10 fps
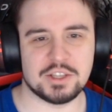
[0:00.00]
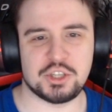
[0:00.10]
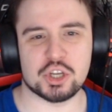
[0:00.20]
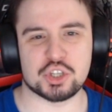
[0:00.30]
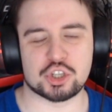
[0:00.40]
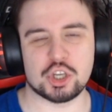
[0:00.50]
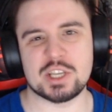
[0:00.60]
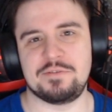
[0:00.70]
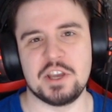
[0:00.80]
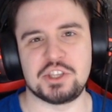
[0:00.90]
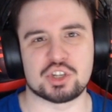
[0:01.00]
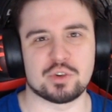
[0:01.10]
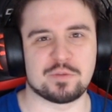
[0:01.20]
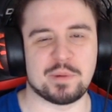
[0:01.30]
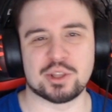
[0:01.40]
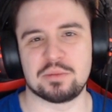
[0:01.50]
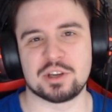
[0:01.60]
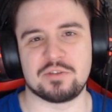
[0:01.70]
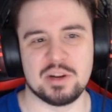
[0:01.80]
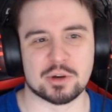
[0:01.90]
э, серьезно, что за фетиш вот в
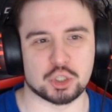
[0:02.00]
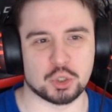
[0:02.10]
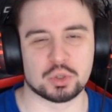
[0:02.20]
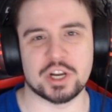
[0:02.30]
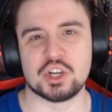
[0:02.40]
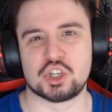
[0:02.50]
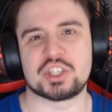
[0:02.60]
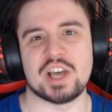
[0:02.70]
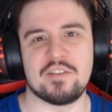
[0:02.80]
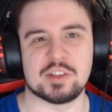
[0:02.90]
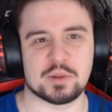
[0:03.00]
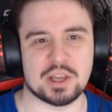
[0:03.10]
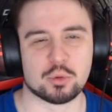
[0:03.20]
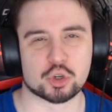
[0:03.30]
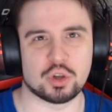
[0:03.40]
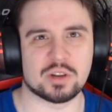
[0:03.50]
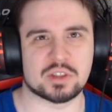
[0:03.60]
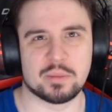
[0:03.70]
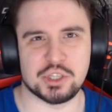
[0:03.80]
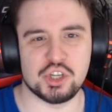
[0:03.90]
подобных фильмах Стоунхенджа ставить? Потому что он
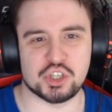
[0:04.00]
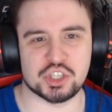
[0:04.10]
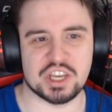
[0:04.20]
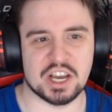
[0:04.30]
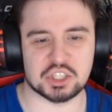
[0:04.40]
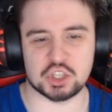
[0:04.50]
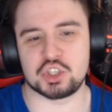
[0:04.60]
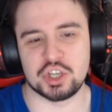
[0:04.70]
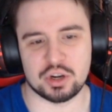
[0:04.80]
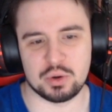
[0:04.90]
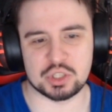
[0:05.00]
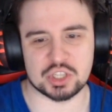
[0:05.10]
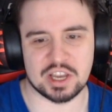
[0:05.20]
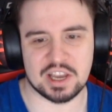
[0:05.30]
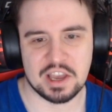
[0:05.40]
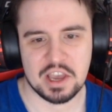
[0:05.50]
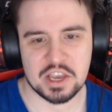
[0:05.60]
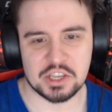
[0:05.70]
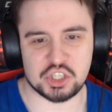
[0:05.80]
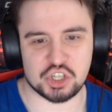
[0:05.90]
автоматически ассоциируется
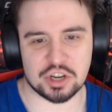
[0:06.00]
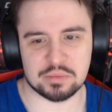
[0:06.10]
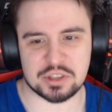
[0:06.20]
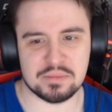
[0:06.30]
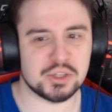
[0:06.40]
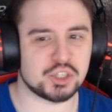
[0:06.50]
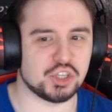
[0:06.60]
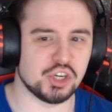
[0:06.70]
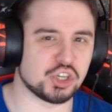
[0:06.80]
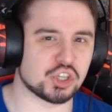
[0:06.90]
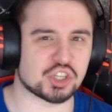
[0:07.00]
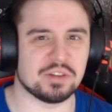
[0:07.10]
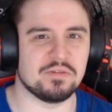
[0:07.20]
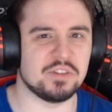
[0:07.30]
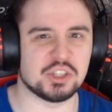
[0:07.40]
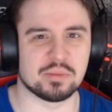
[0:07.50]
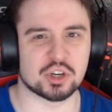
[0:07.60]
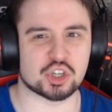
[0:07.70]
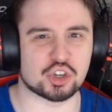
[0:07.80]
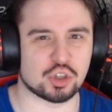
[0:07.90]
с чем-то мистическим,
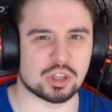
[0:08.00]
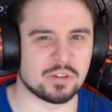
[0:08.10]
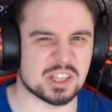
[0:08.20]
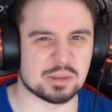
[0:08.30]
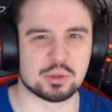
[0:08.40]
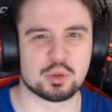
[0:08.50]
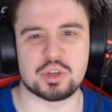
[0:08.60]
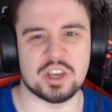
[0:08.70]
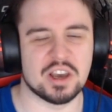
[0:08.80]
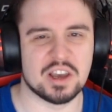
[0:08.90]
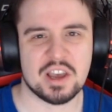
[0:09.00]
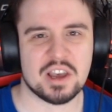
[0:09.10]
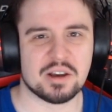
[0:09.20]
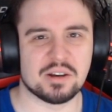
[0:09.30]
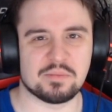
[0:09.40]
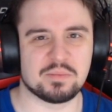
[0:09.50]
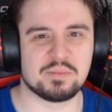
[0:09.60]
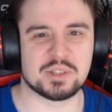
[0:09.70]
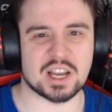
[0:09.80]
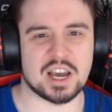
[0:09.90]
видимо, что что-то в этом духе э,
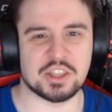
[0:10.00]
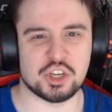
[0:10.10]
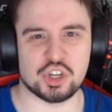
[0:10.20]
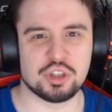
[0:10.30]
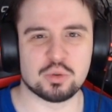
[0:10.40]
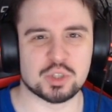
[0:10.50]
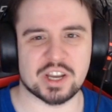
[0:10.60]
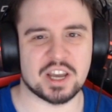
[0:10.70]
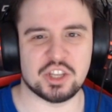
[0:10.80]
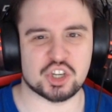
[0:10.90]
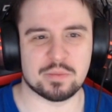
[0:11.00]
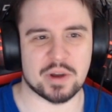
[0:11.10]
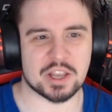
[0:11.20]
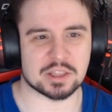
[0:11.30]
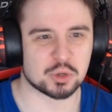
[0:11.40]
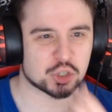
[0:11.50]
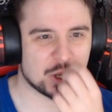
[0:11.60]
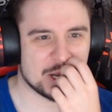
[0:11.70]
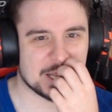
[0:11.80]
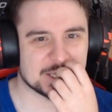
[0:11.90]
загадочно и тут загадочно. Поэтому
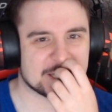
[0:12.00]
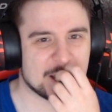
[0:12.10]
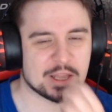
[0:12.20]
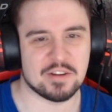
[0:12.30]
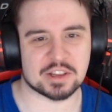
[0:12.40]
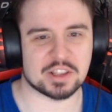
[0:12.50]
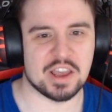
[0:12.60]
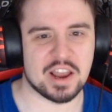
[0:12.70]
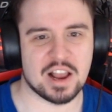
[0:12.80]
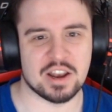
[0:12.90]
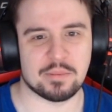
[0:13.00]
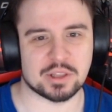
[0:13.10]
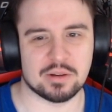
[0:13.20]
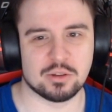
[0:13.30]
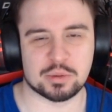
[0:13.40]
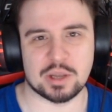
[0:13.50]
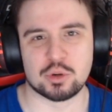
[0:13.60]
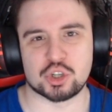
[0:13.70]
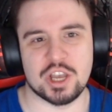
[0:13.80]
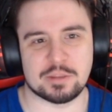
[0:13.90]
что ли, я не знаю, наверное, реально. Потому, ну,
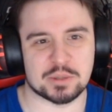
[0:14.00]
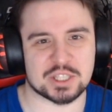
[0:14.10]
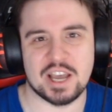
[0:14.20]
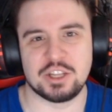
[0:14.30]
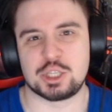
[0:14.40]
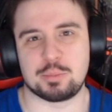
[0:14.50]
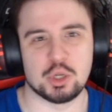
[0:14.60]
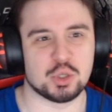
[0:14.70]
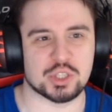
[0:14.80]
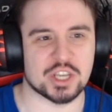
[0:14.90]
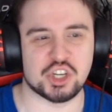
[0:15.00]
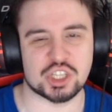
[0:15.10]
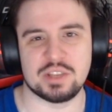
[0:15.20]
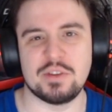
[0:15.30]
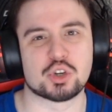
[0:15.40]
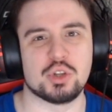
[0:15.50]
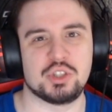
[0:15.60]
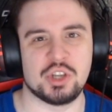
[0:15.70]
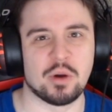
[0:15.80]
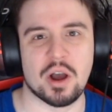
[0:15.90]
потому что это постоянно используется. Я часто вижу
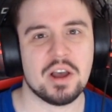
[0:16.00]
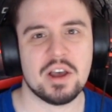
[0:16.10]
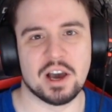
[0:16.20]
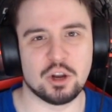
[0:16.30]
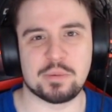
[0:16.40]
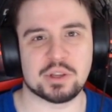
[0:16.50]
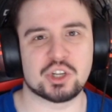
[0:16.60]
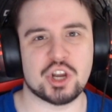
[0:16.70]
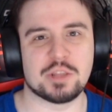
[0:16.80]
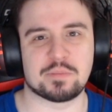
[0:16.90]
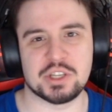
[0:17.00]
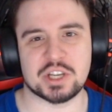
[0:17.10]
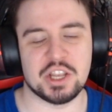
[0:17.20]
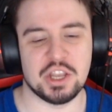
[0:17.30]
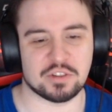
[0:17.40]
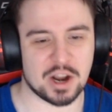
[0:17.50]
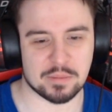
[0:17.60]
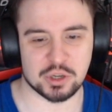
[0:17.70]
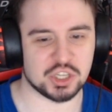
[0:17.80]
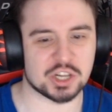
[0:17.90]
это дерьмо. Оно продолжает происходить. В
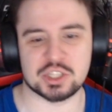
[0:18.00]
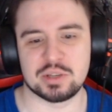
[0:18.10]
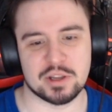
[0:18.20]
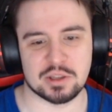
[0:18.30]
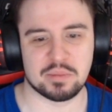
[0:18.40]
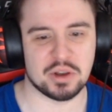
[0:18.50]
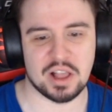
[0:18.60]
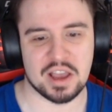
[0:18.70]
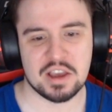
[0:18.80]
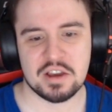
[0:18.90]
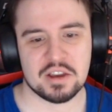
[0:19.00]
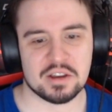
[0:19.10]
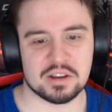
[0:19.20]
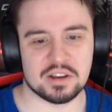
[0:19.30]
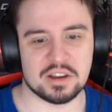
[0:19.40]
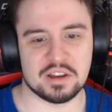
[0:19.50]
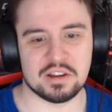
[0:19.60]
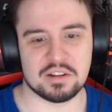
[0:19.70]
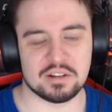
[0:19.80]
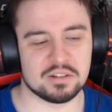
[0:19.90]
«Храбрый сердцем» это было...
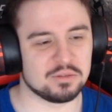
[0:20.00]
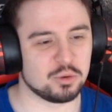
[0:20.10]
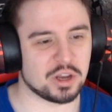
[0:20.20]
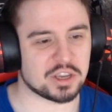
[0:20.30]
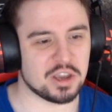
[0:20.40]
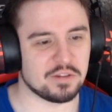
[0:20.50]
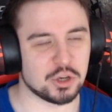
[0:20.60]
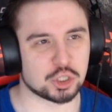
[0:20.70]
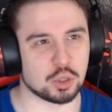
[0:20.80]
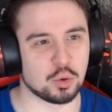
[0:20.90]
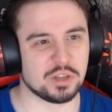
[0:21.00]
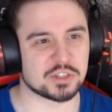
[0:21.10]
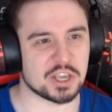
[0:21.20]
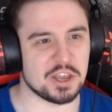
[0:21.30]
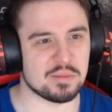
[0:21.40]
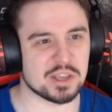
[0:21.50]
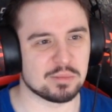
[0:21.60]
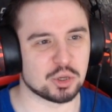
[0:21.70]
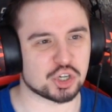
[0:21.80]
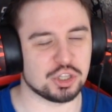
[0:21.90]
Э, ну, окей, Вейстоуны в Скайриме
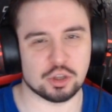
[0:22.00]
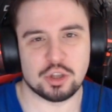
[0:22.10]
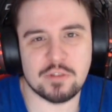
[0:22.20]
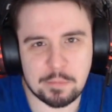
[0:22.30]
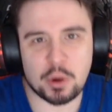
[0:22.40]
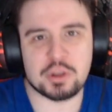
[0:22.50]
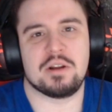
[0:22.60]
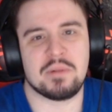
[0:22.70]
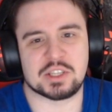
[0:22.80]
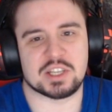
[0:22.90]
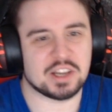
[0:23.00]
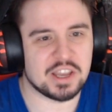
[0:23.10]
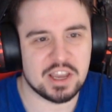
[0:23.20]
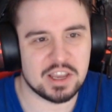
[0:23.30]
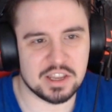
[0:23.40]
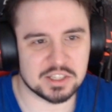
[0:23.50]
немножко не то. Но вы поняли мыслька, я, я не